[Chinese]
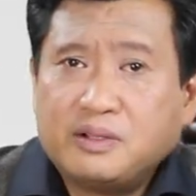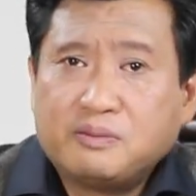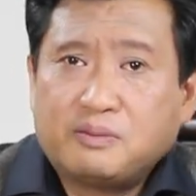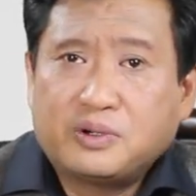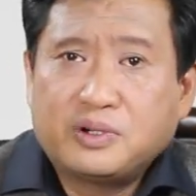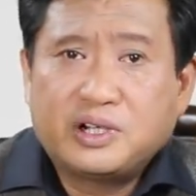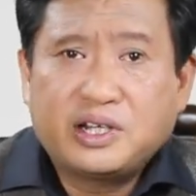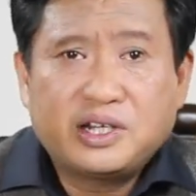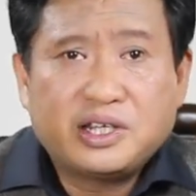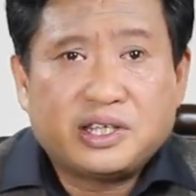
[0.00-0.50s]

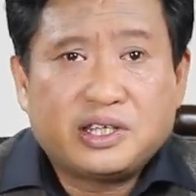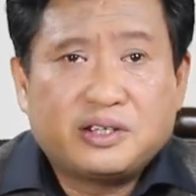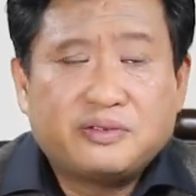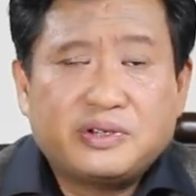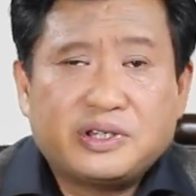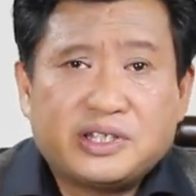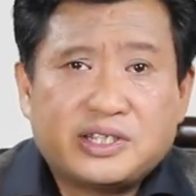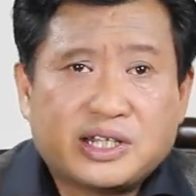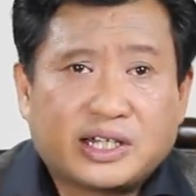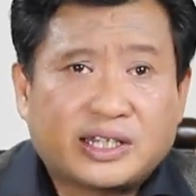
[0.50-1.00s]
伯格里，因
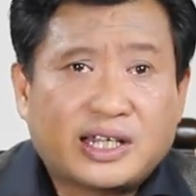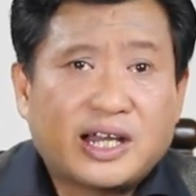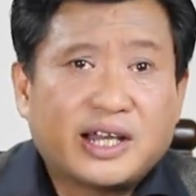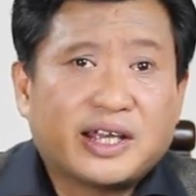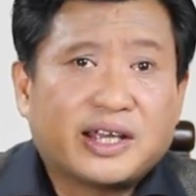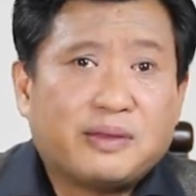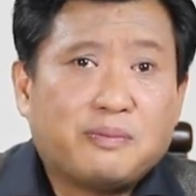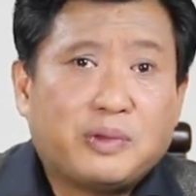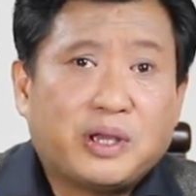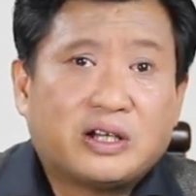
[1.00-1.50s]
为你想，他
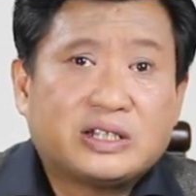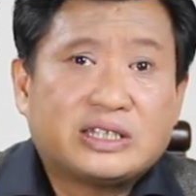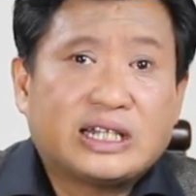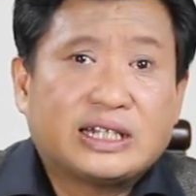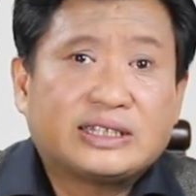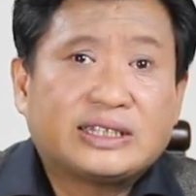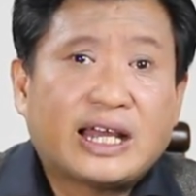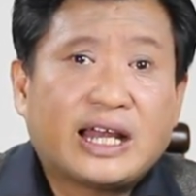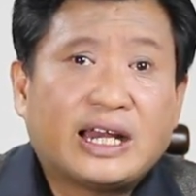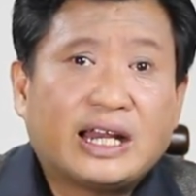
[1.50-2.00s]
给苗
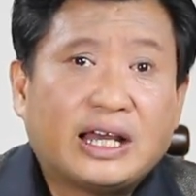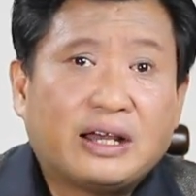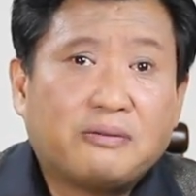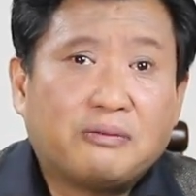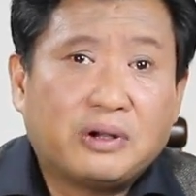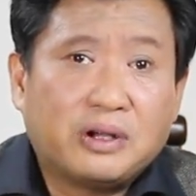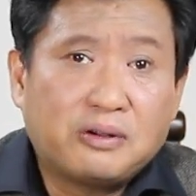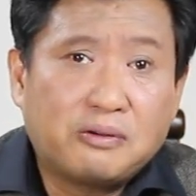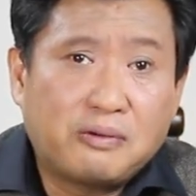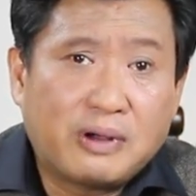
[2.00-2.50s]
家带来
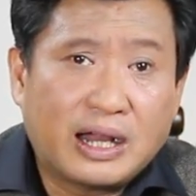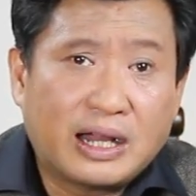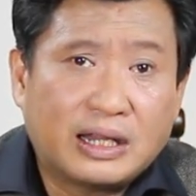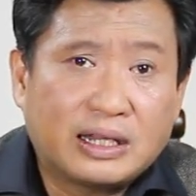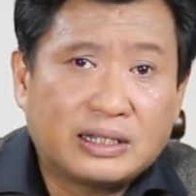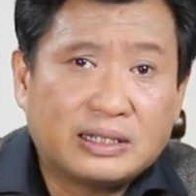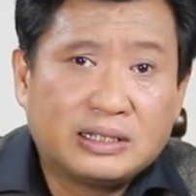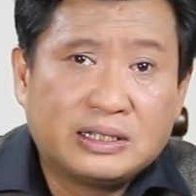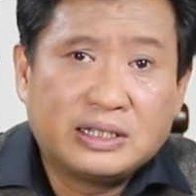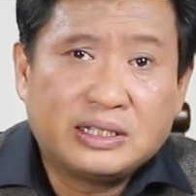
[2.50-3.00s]
文化，
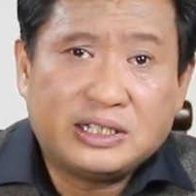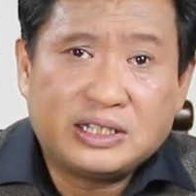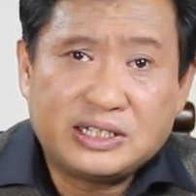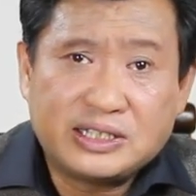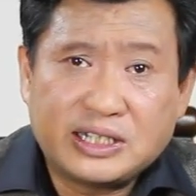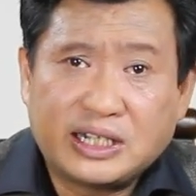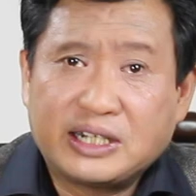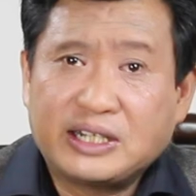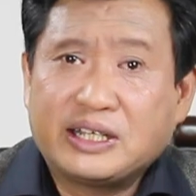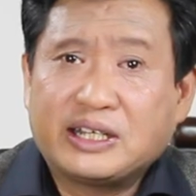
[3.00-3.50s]
影
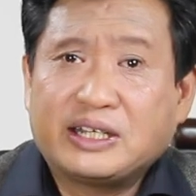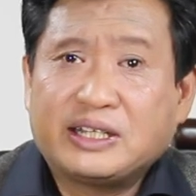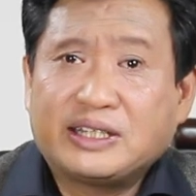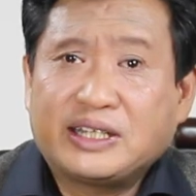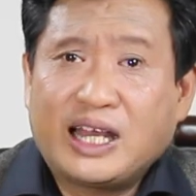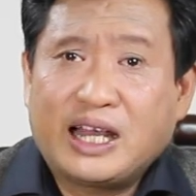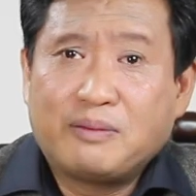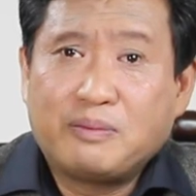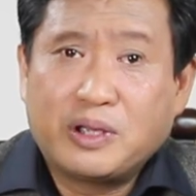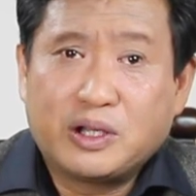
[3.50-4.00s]
响力很
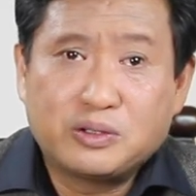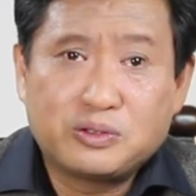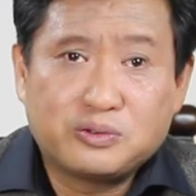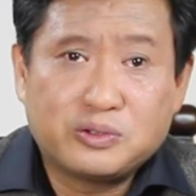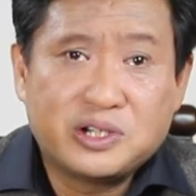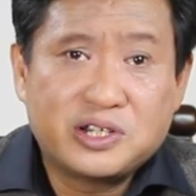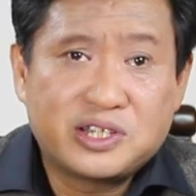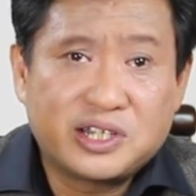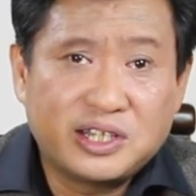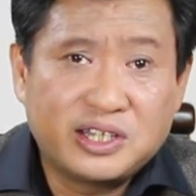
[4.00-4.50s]
大，苗
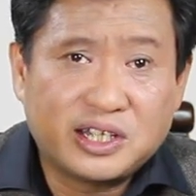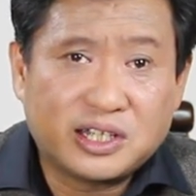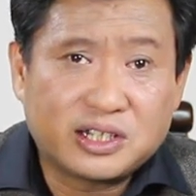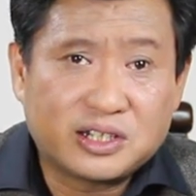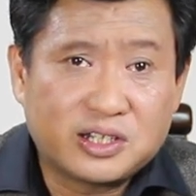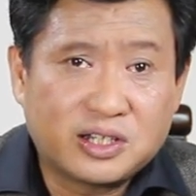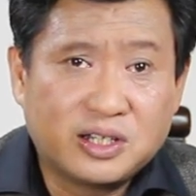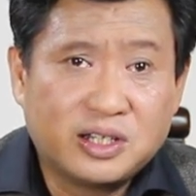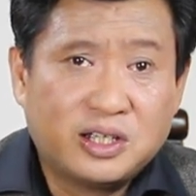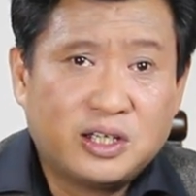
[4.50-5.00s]
族人真的
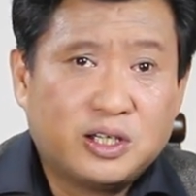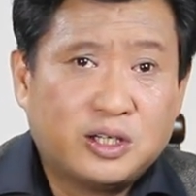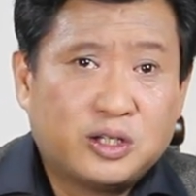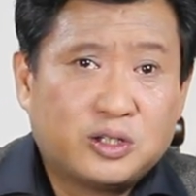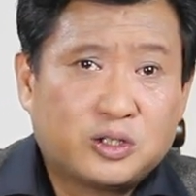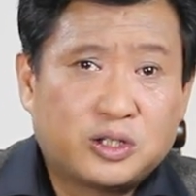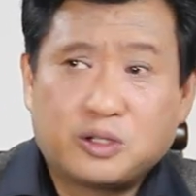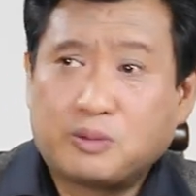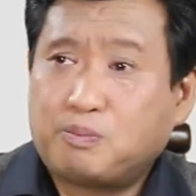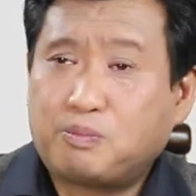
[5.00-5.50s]
是
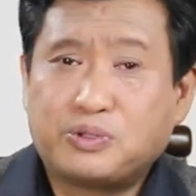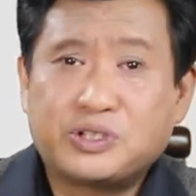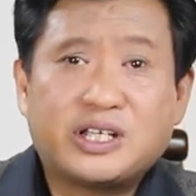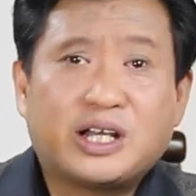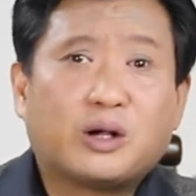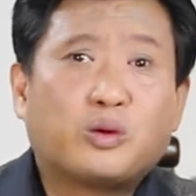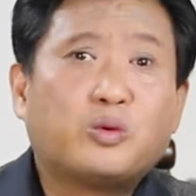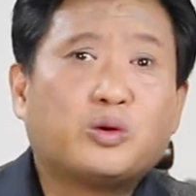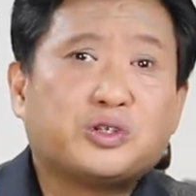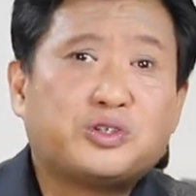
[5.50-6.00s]
这不
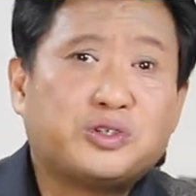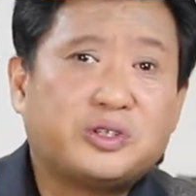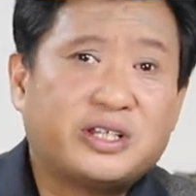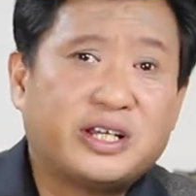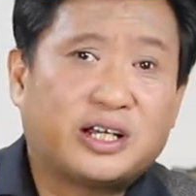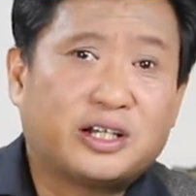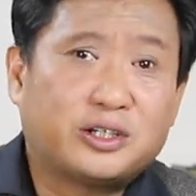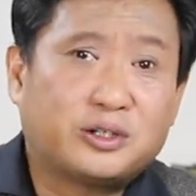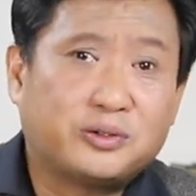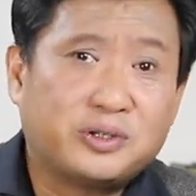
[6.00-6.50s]
像过去那
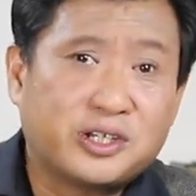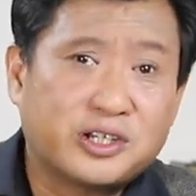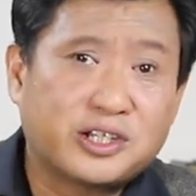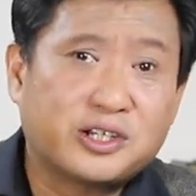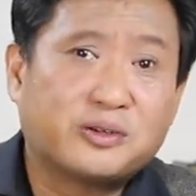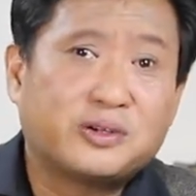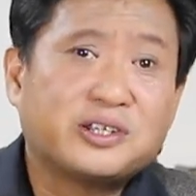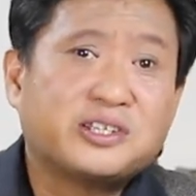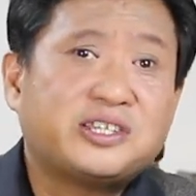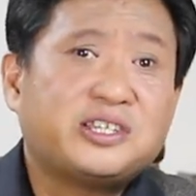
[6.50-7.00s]
样容易
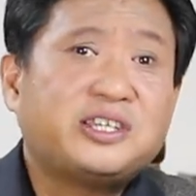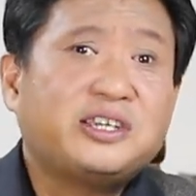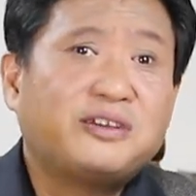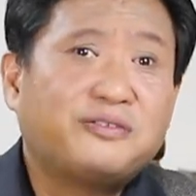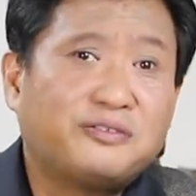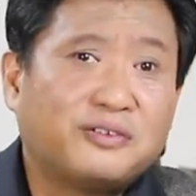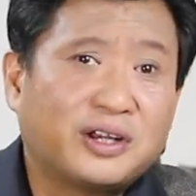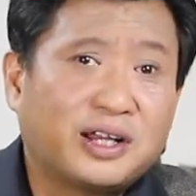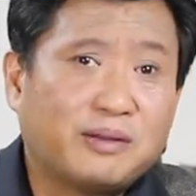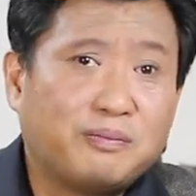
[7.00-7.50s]
受人欺
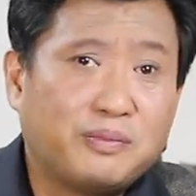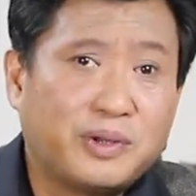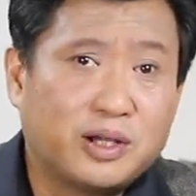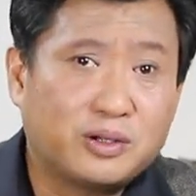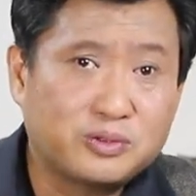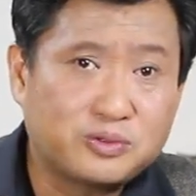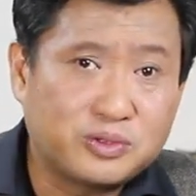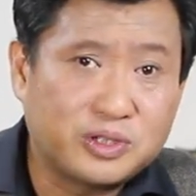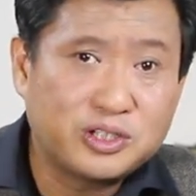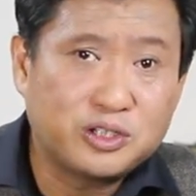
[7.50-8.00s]
负了。
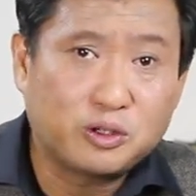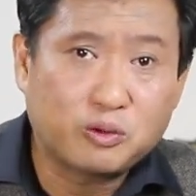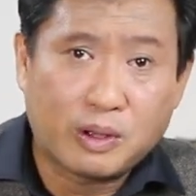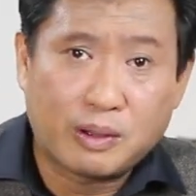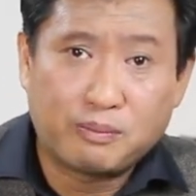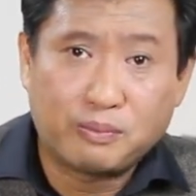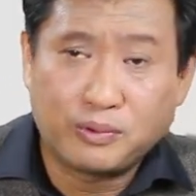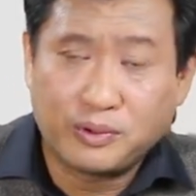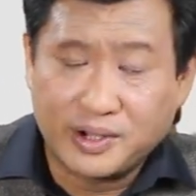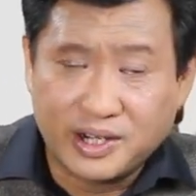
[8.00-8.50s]
苗族人就
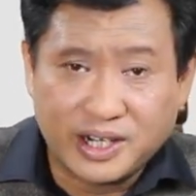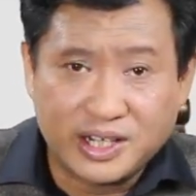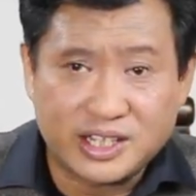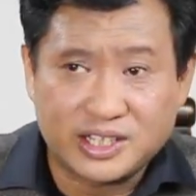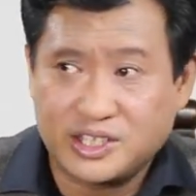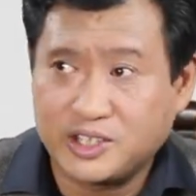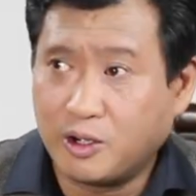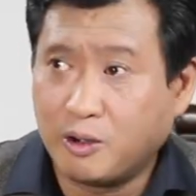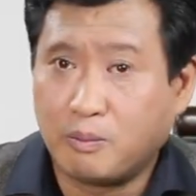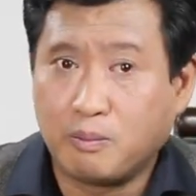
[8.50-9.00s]
管伯格里
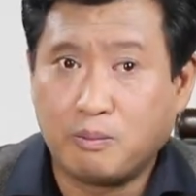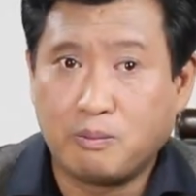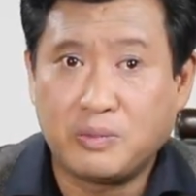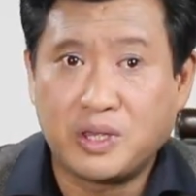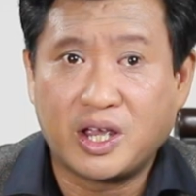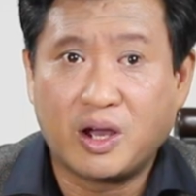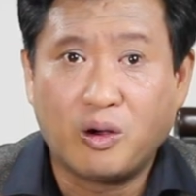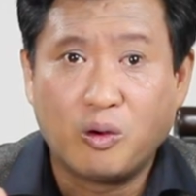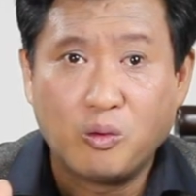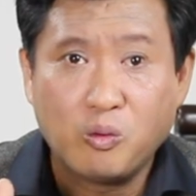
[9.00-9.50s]
叫
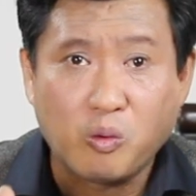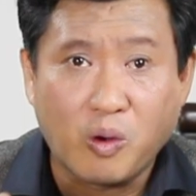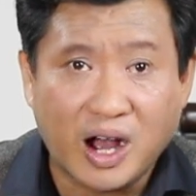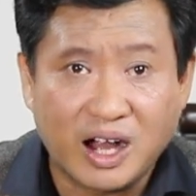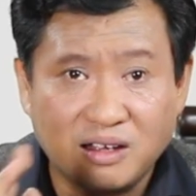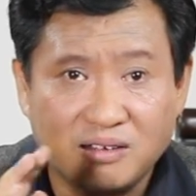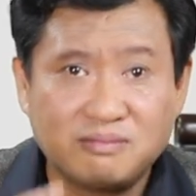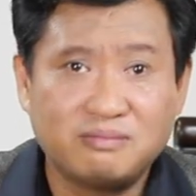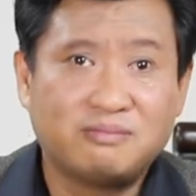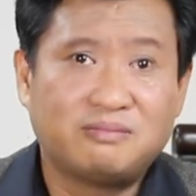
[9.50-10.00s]
苗
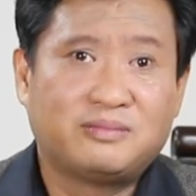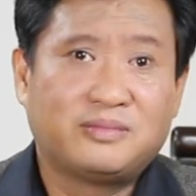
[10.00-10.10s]
王，